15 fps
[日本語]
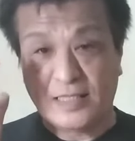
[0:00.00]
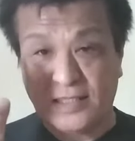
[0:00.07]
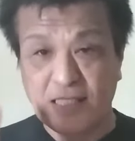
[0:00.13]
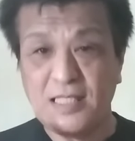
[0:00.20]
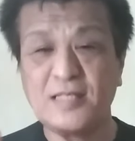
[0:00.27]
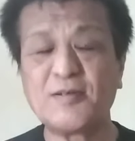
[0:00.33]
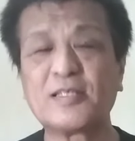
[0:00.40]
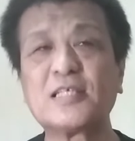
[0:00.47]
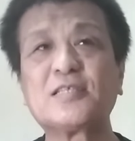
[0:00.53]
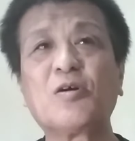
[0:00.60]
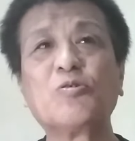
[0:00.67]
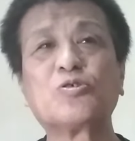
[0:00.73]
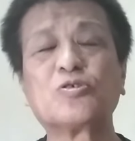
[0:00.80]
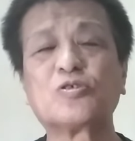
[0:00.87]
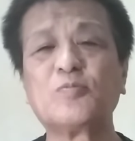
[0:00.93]
ぜひ私
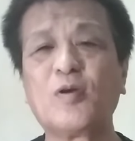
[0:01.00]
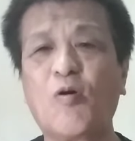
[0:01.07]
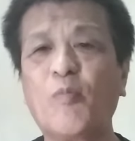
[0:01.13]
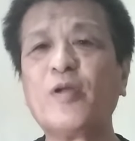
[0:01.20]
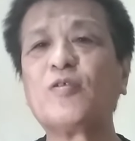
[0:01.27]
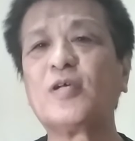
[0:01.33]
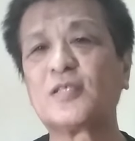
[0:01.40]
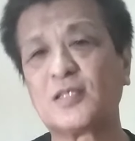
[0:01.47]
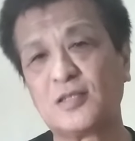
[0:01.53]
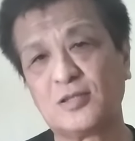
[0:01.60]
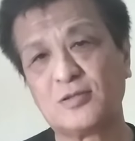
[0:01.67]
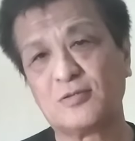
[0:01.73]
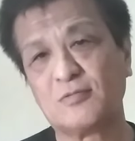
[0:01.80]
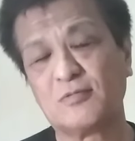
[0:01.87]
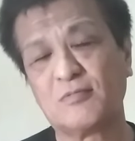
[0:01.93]
はおすすめはお弁当屋さん
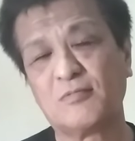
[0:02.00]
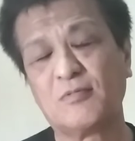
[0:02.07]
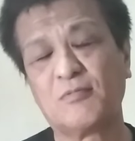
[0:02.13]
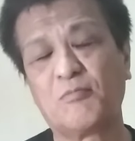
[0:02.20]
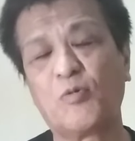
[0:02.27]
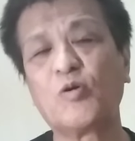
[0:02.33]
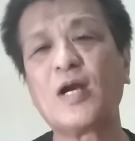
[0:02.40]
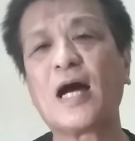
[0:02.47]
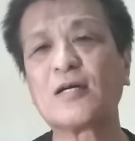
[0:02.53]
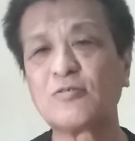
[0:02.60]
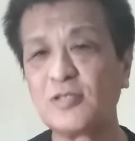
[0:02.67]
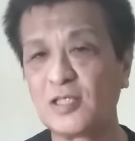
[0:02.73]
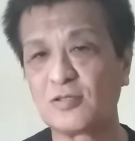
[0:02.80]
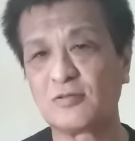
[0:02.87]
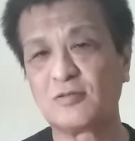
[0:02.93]
です。もう
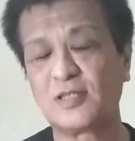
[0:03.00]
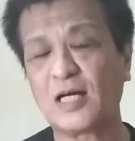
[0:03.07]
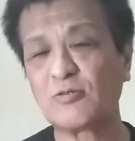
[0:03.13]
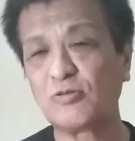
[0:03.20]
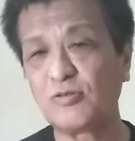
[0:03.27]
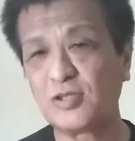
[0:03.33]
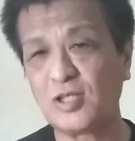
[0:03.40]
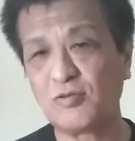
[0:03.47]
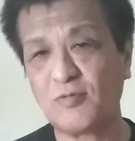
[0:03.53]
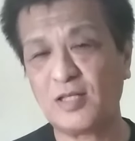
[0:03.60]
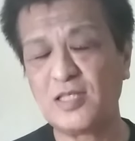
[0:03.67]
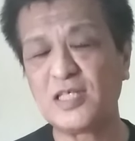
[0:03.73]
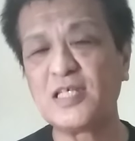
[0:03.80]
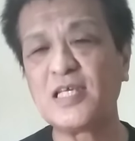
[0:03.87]
楽です。楽っていうのは